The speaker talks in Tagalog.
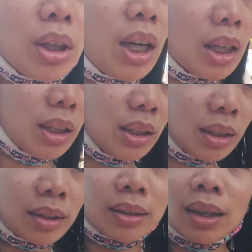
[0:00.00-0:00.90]
ng
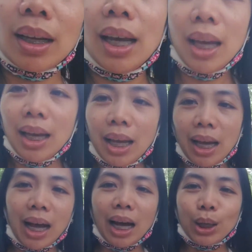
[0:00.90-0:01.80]

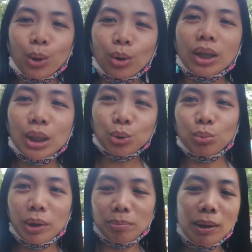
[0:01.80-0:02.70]
Ayoko ng
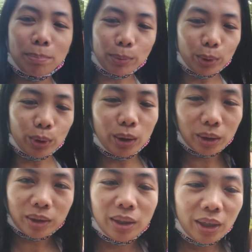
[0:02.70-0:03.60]
swimming pool.
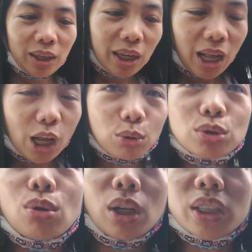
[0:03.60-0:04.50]
Ang gusto
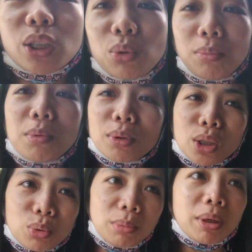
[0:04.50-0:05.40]
ko lang sa swimming pool, sa
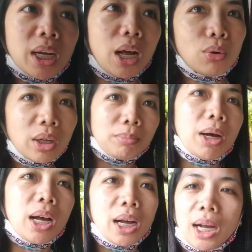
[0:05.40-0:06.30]
swimming lang ako ng
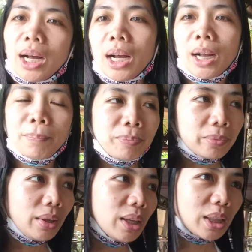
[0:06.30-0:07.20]
mga
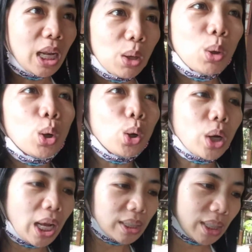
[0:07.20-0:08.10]
dalawang
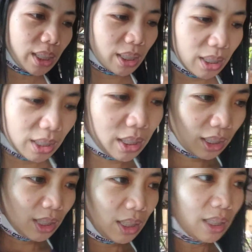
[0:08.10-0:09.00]
oras.
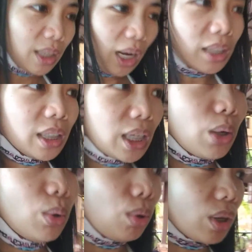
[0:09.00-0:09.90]
Ay, hindi
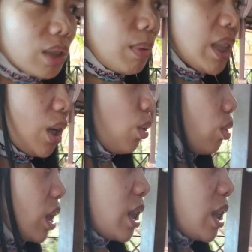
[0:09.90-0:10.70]
dalawang oras, mga isang oras